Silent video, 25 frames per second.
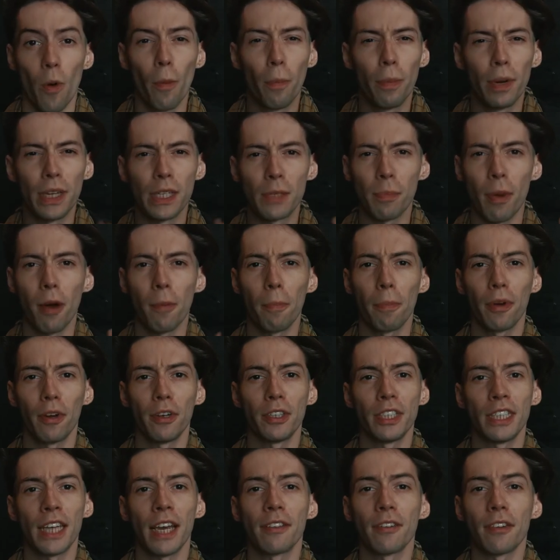O principal
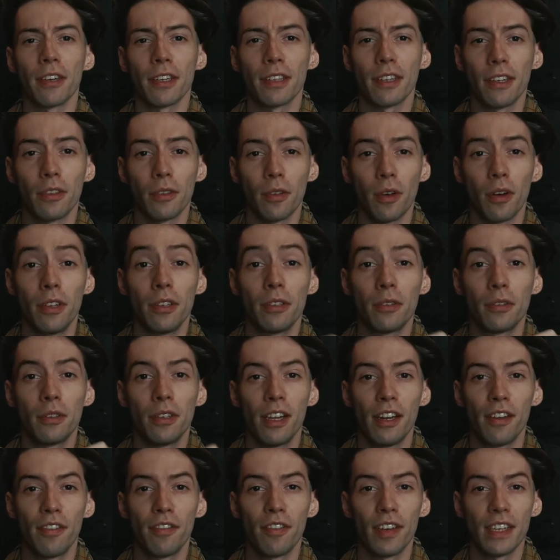projeto arquitetônico
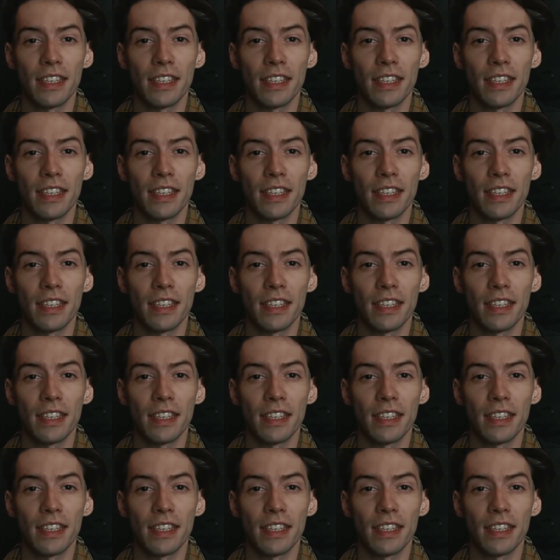dele vai